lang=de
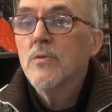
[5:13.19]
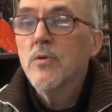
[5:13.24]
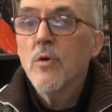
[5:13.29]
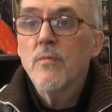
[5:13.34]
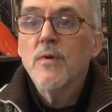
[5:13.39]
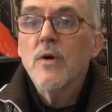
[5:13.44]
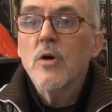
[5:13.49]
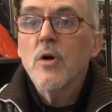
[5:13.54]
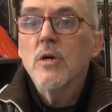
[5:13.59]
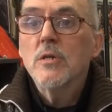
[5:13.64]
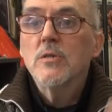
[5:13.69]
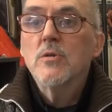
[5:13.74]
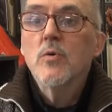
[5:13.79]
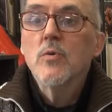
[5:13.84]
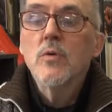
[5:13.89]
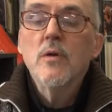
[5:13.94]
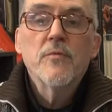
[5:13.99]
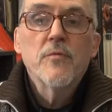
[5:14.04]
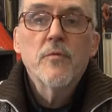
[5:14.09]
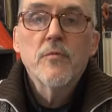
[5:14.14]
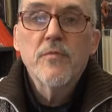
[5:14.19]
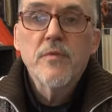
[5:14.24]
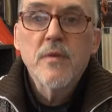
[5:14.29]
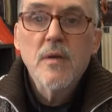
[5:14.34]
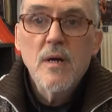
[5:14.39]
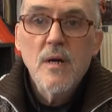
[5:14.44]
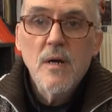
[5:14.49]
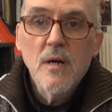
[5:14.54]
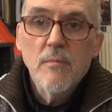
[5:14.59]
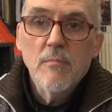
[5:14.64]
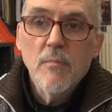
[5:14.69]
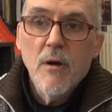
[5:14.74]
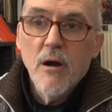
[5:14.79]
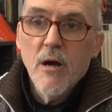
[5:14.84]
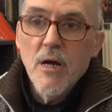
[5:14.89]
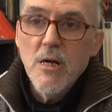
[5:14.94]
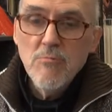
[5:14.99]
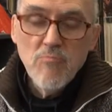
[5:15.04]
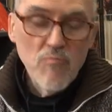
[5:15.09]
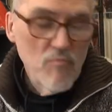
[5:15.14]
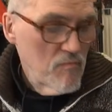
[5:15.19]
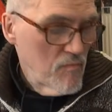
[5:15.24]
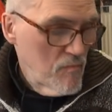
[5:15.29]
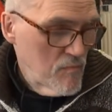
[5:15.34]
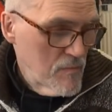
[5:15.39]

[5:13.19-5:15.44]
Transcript: So wie heute 150 km/h